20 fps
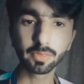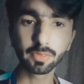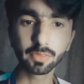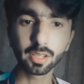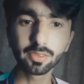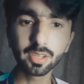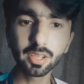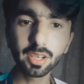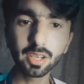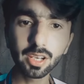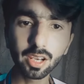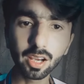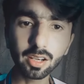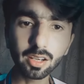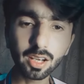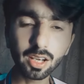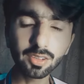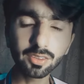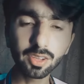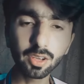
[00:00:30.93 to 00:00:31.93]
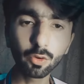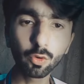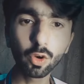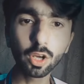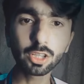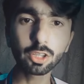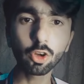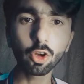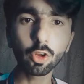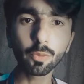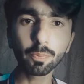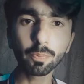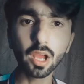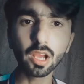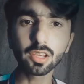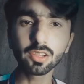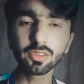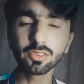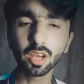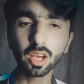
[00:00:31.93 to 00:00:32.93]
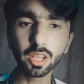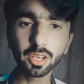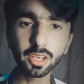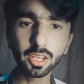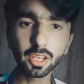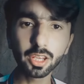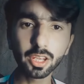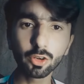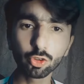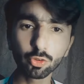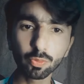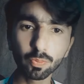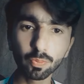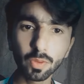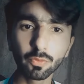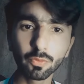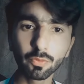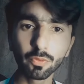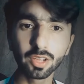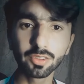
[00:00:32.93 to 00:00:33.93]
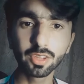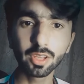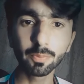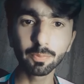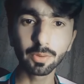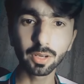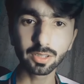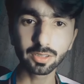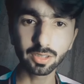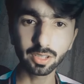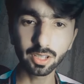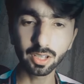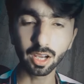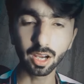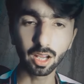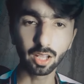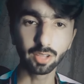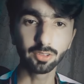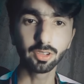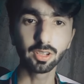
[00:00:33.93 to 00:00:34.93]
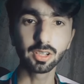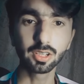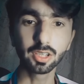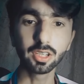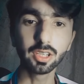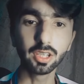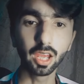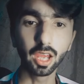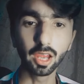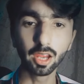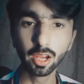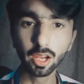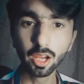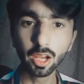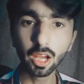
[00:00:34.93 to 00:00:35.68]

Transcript: श्रीलंका से हुआ था और पाकिस्तान ने उसमें वाज बर्तरी हासिल की है